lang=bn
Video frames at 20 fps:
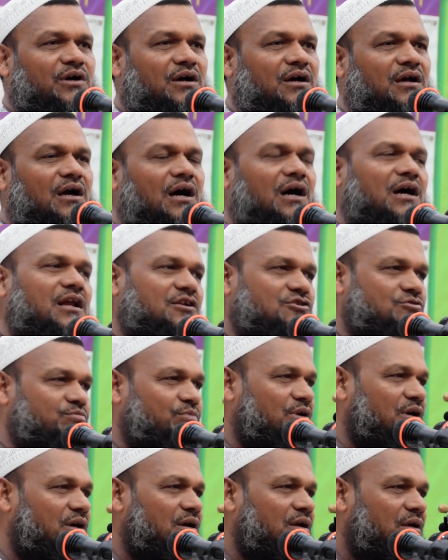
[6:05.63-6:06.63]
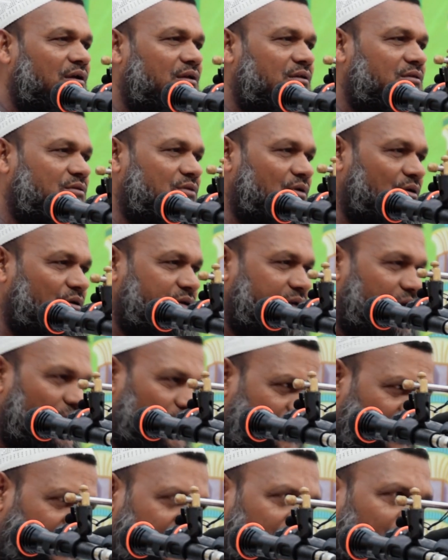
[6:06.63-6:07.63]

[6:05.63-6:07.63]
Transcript: না আর আসবো না তো কেউ যদি